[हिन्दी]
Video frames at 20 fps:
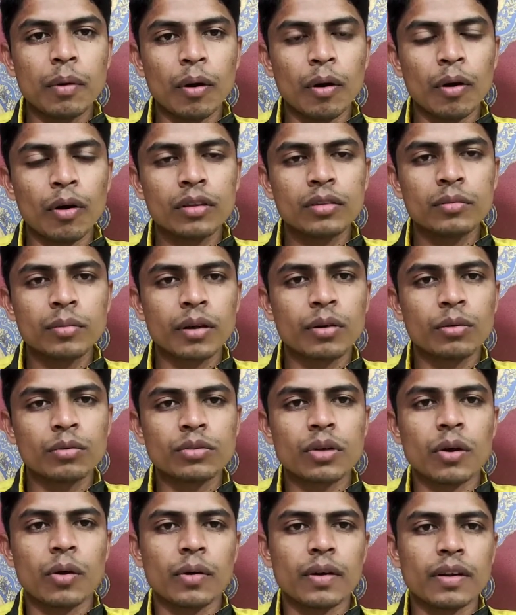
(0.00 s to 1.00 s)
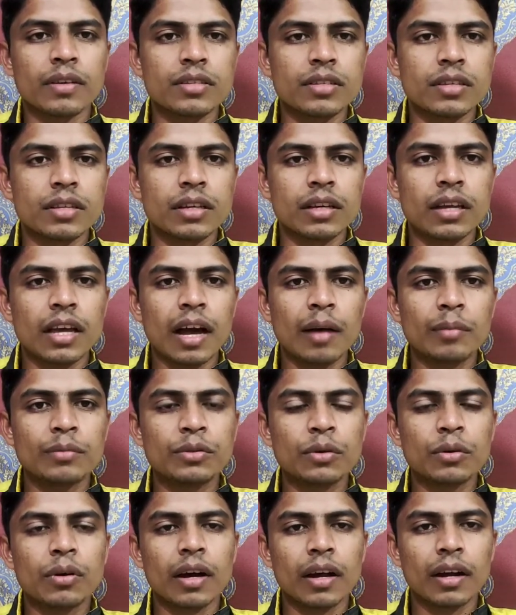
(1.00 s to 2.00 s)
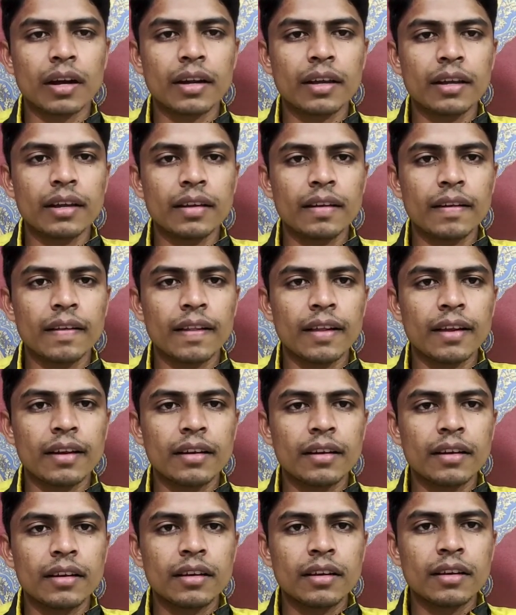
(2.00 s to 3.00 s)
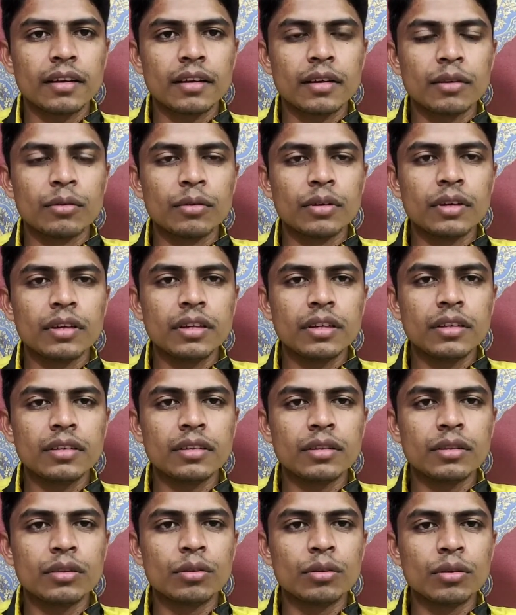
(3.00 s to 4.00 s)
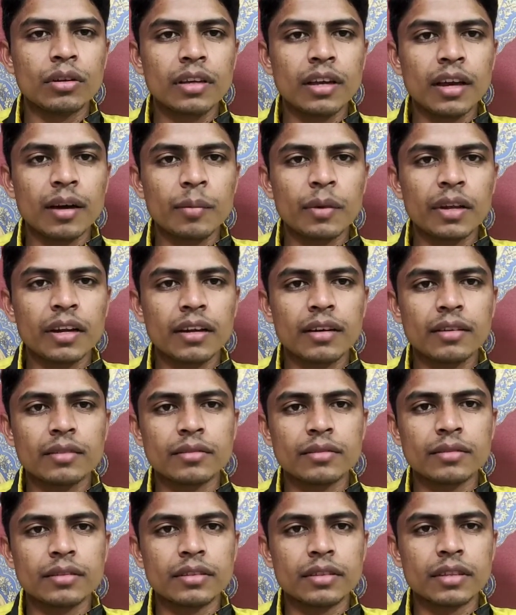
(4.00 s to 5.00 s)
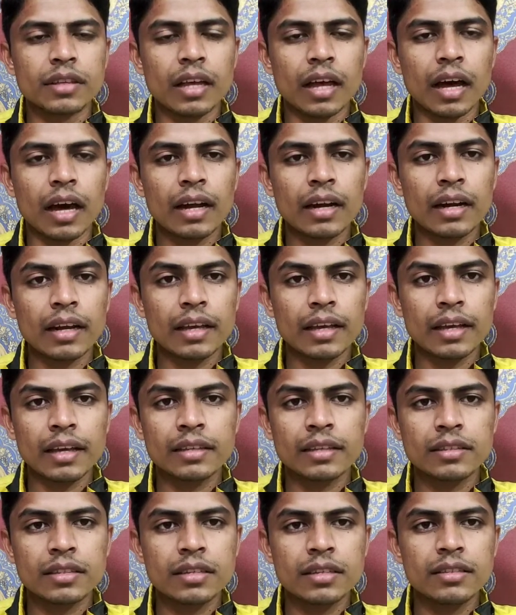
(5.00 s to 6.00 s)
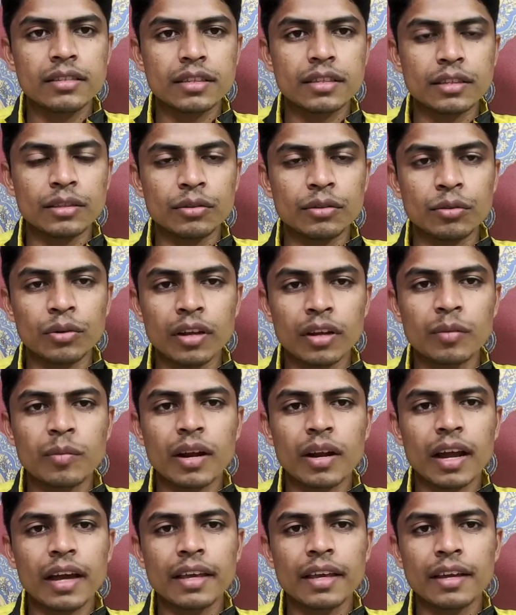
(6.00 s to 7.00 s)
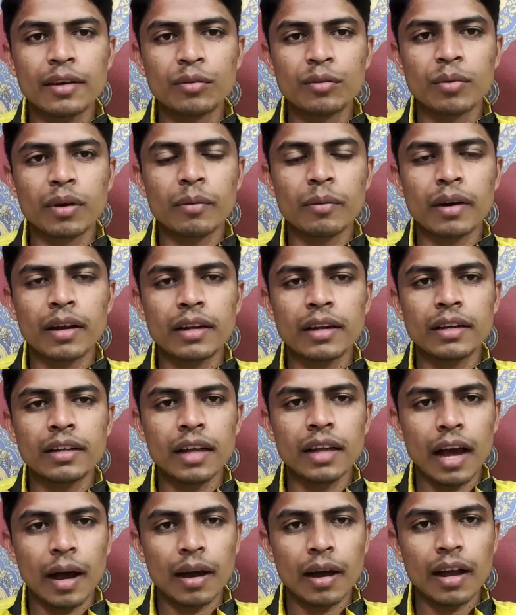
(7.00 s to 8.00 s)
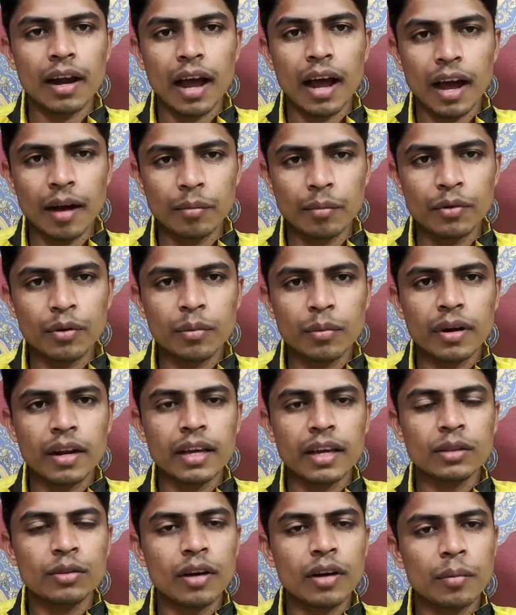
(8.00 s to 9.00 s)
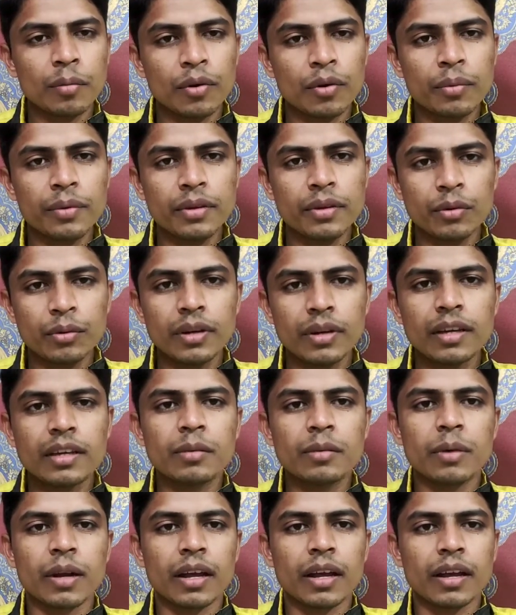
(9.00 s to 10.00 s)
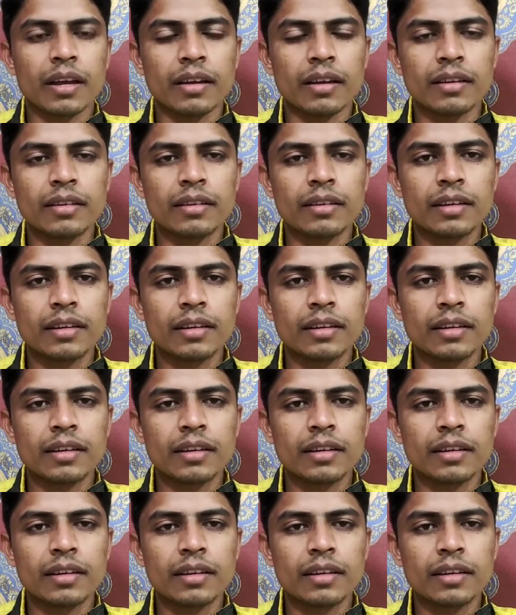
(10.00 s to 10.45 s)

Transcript: बहुत भरोसा होना चाहिए कि आप जो कर रहे हैं क्योंकि दुनिया में ना हर एक चीज़ यूनिक बनाई है ऊपर वाले ने अगर आपको बनाया तो आपको भी यूनिक ही बनाया